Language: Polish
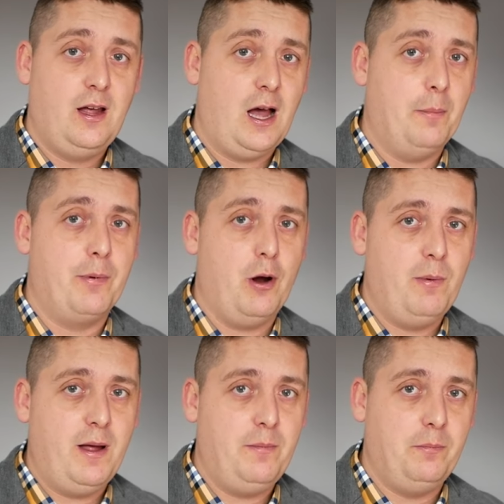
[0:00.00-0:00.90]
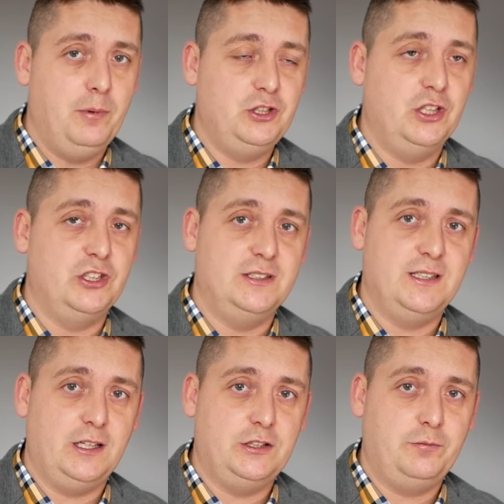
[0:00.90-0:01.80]
A problem myślę, że jest
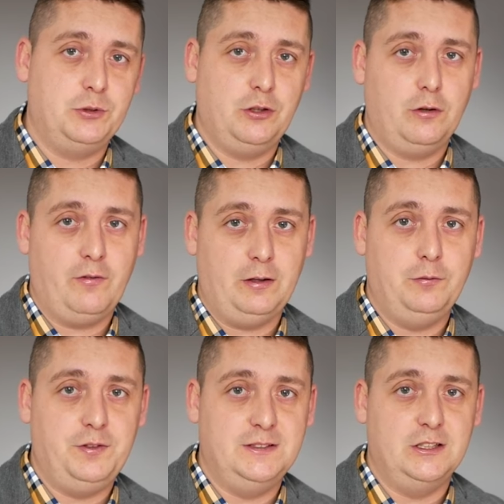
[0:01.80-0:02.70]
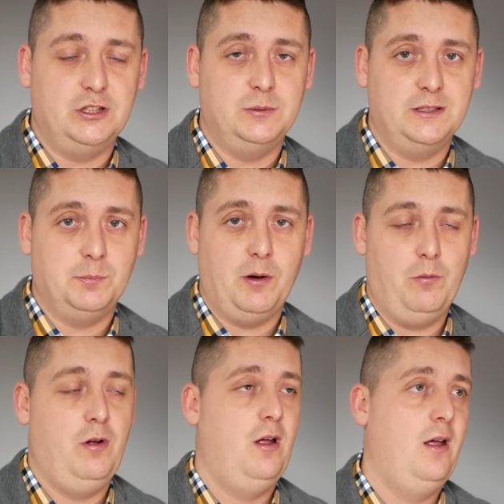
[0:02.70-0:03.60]
także w przygotowaniu fizycznym
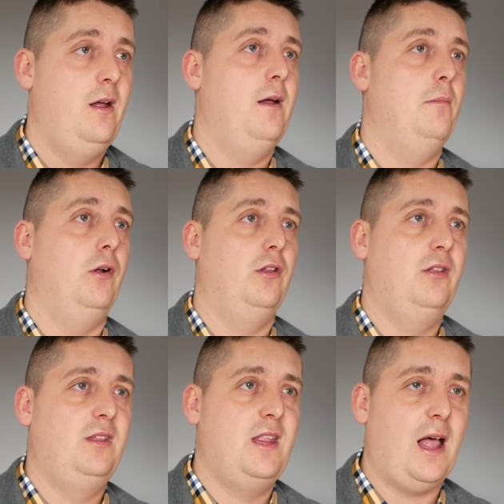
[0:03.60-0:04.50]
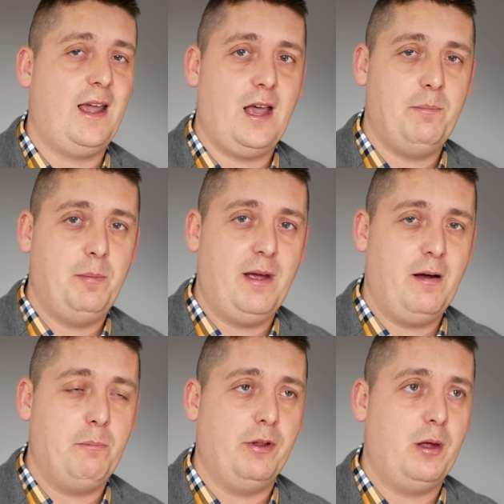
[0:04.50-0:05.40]
zespołu, bo tak jak my
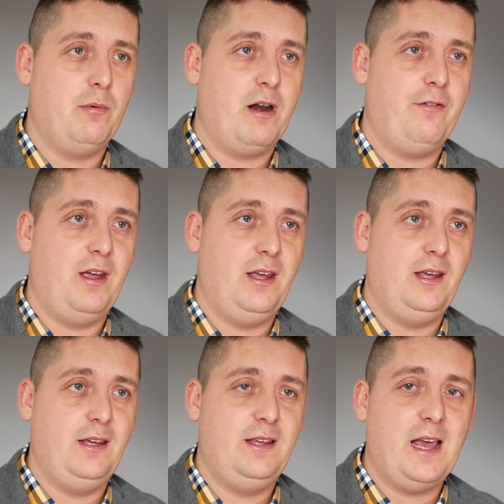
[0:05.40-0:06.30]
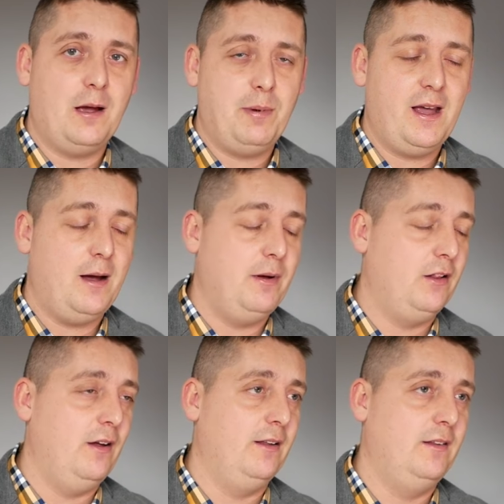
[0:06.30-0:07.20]
biegamy po tej murawie i jak biegamy,
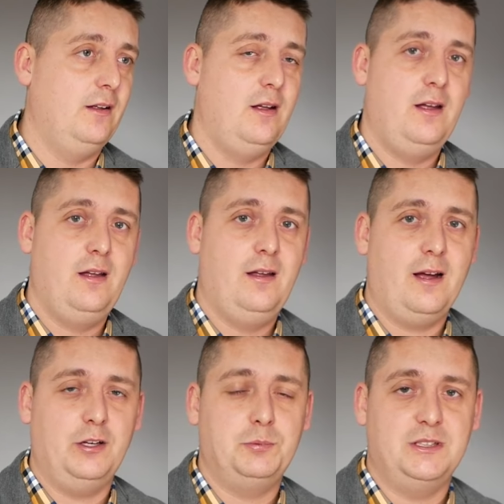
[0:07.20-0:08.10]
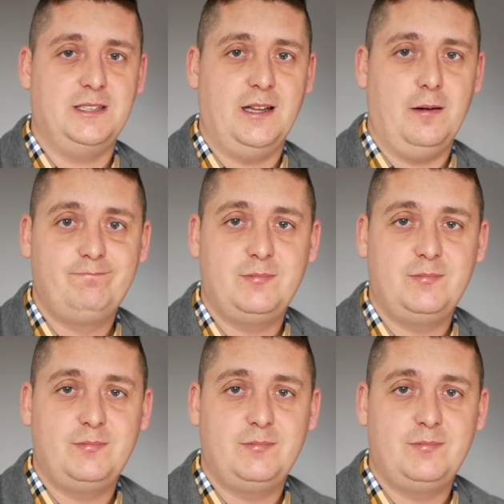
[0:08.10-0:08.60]
to jest jakaś przesada.